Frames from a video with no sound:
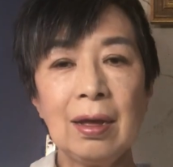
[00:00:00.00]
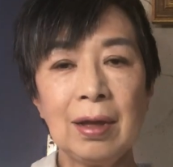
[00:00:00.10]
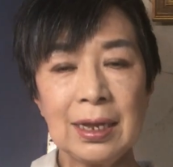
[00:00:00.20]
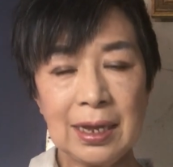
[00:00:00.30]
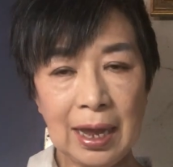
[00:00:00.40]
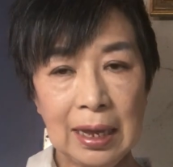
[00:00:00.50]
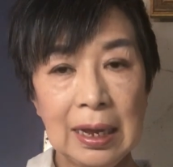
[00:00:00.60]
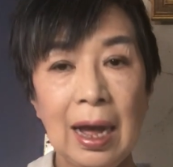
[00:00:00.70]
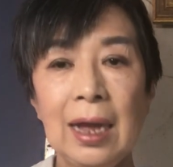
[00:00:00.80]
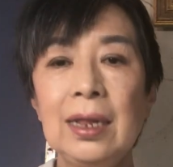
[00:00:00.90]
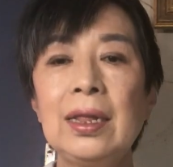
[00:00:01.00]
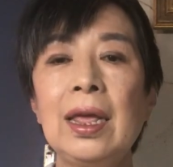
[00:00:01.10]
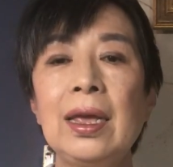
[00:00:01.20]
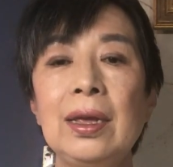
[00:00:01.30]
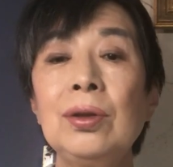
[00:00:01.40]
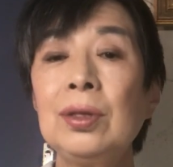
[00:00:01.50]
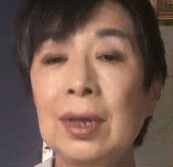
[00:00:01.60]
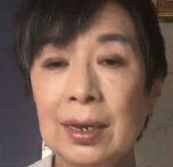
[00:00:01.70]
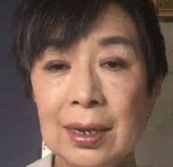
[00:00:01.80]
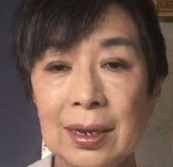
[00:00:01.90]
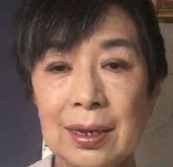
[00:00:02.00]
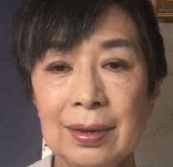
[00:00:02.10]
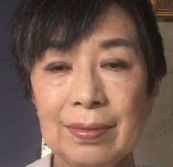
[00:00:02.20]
ラッセが入っているんです。